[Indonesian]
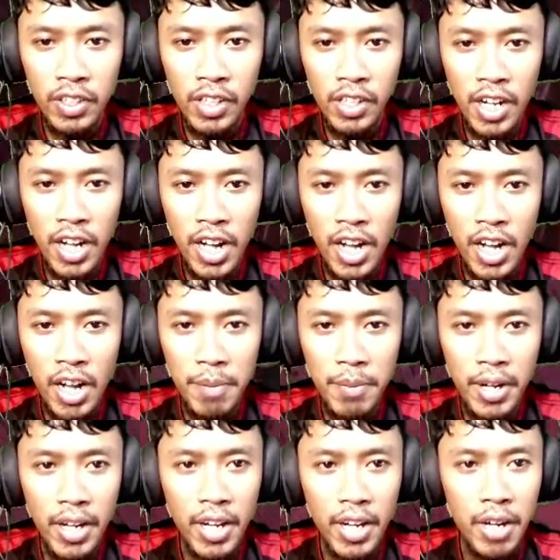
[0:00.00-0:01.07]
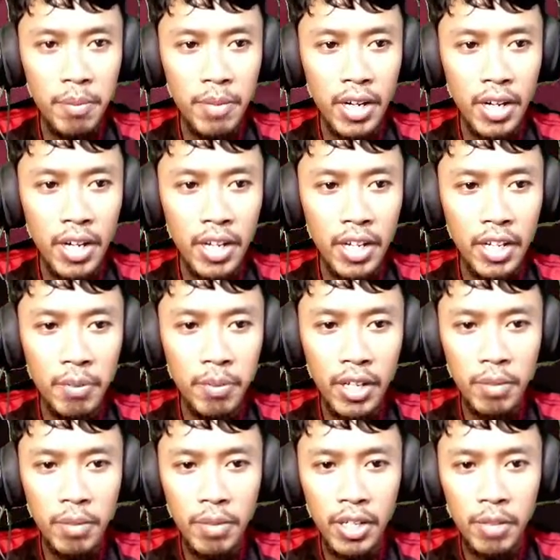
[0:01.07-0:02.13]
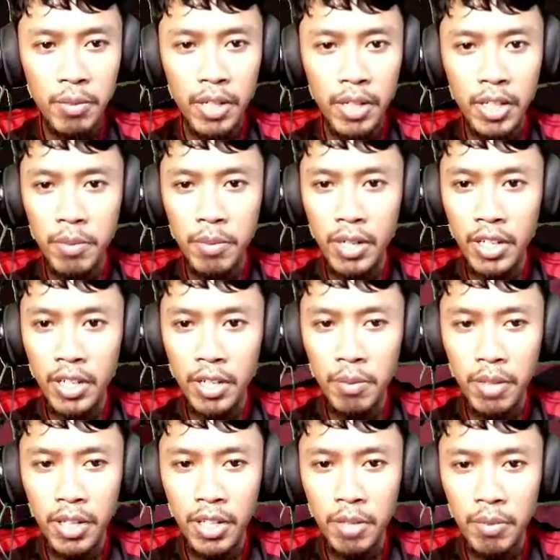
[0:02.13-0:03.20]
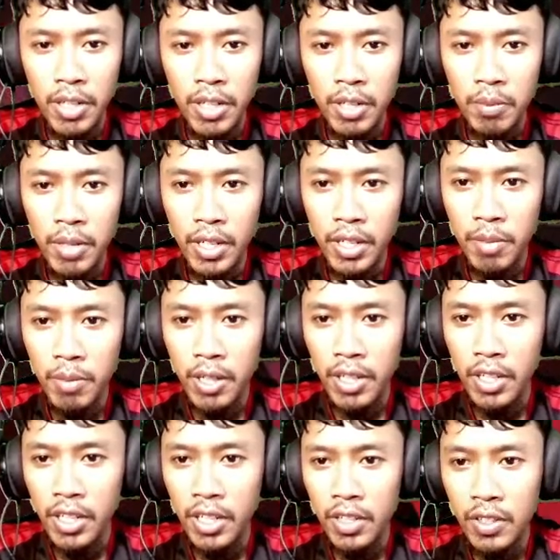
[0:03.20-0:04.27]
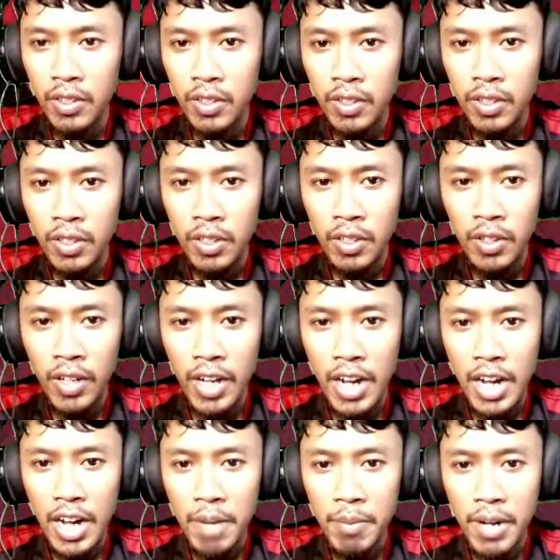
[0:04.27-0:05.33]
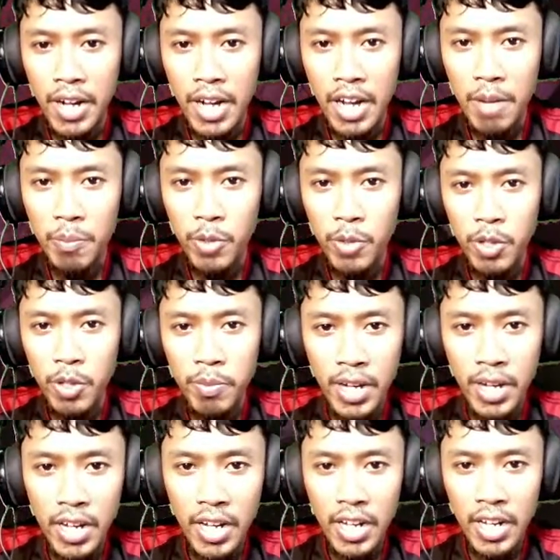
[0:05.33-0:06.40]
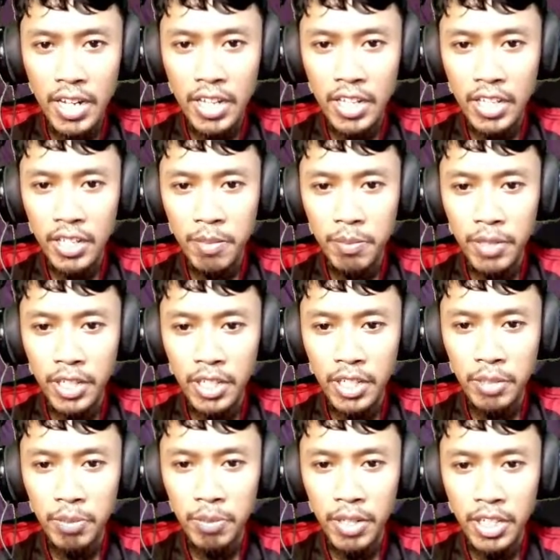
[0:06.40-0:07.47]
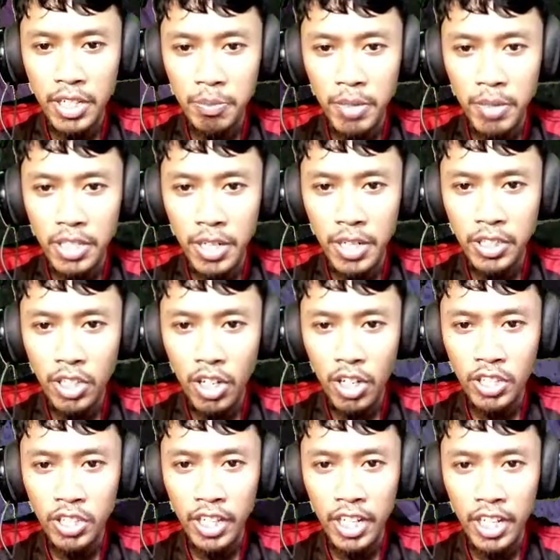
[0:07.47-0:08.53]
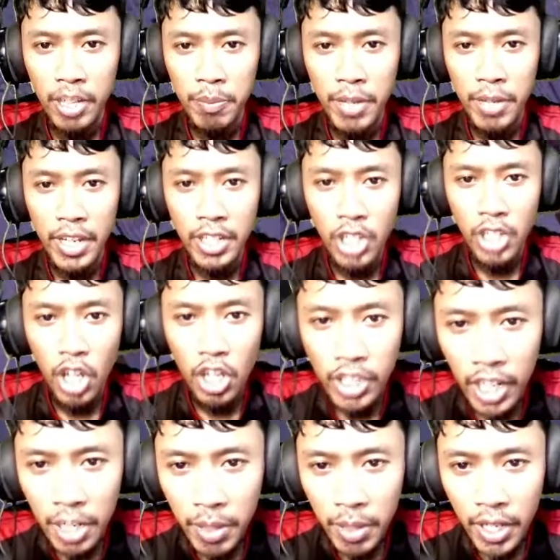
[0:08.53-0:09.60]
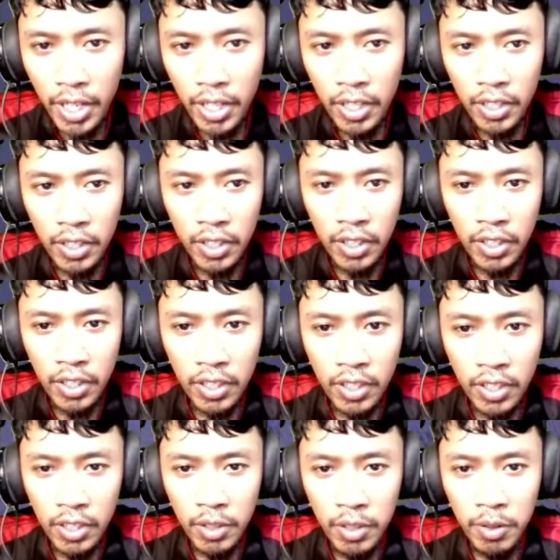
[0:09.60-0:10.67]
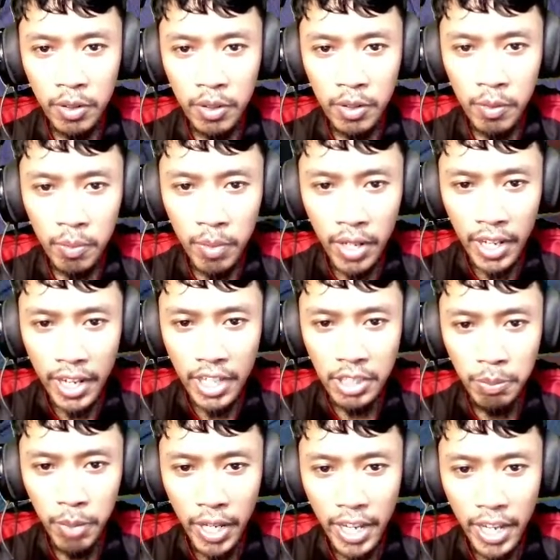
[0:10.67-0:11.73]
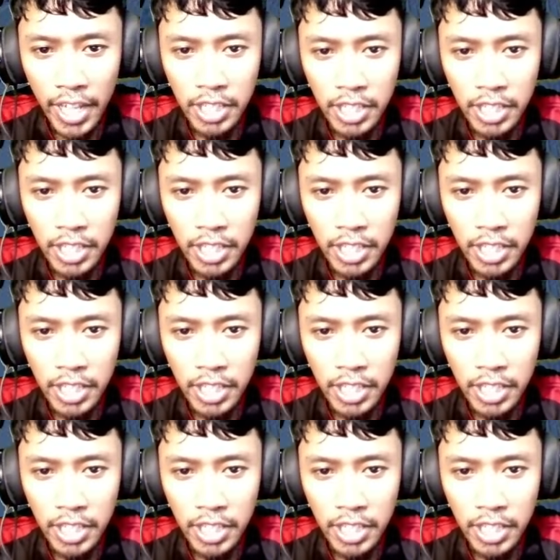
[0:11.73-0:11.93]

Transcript: ma ma eh ma eh ma eh ma eh ma eh ma eh ma eh ma eh ma eh Wah, ma ampun ma eh please please please please don't kill me don't kill me please please